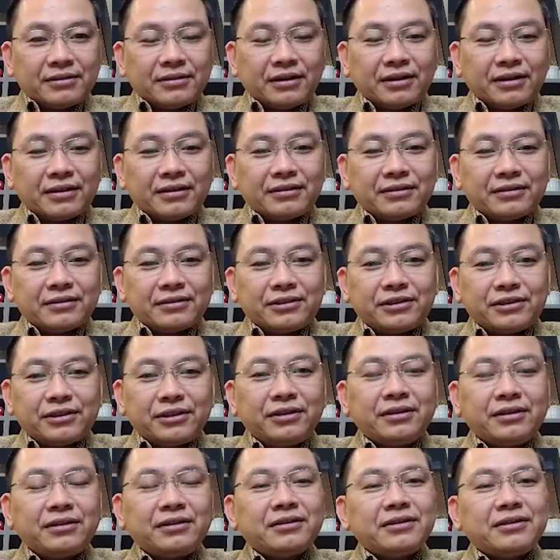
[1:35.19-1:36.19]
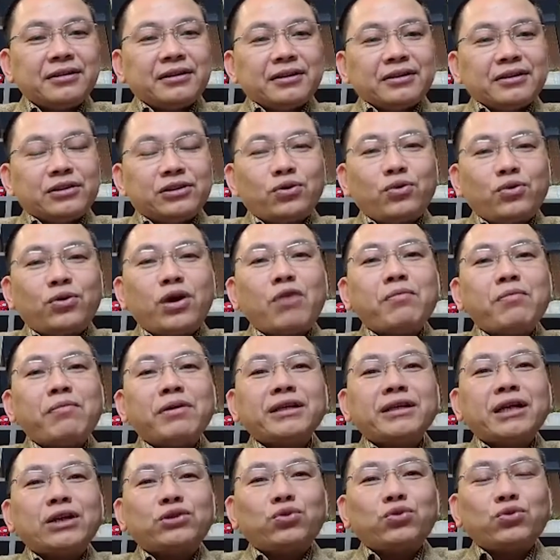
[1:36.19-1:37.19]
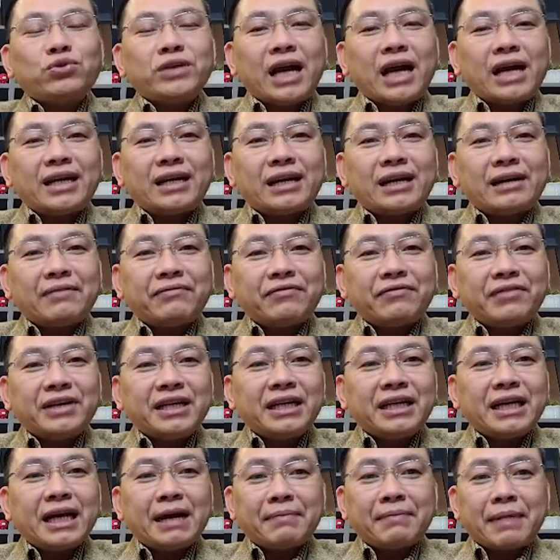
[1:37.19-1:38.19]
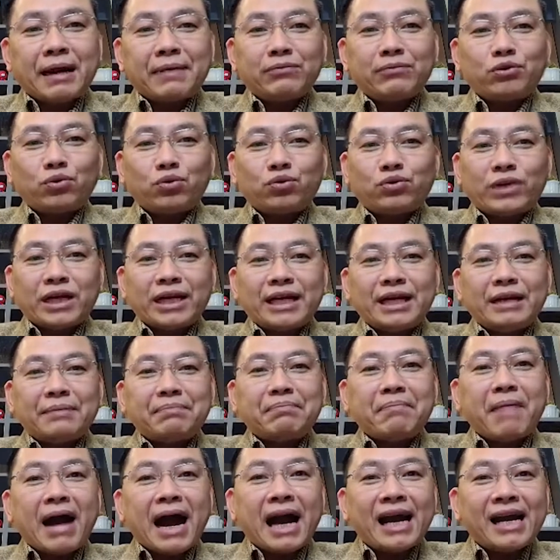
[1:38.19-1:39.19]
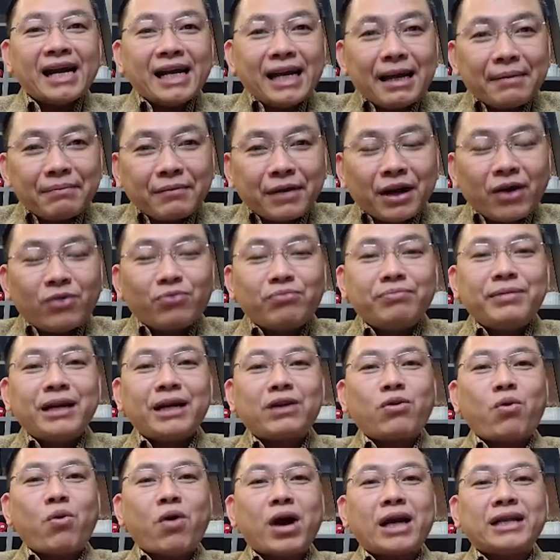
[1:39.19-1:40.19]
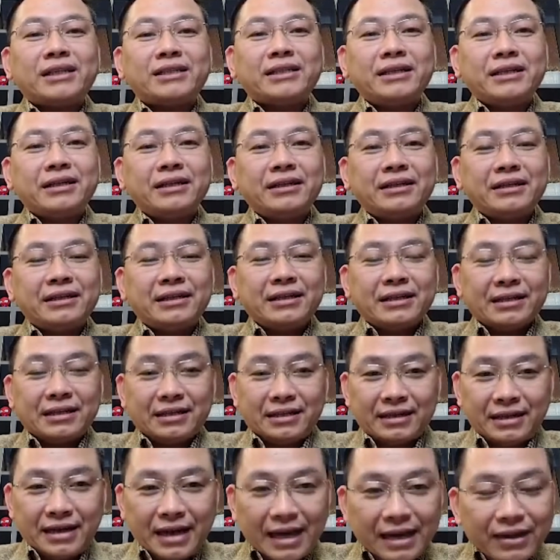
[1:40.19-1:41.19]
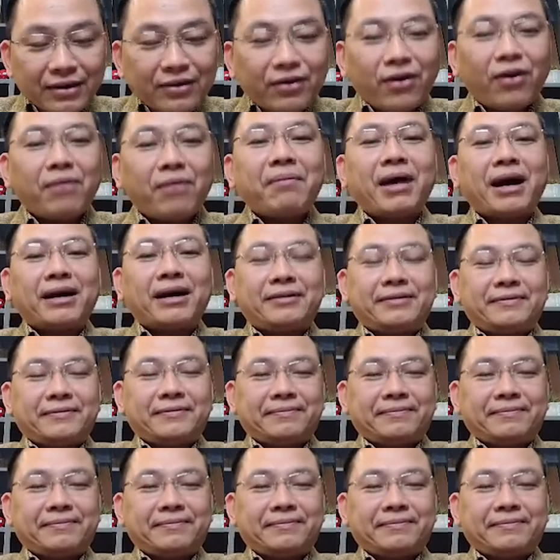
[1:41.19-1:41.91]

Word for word: À, chứ chú không bao giờ chú nhận là vì em làm chủ doanh nghiệp mà em không biết quản trị nên nó bận.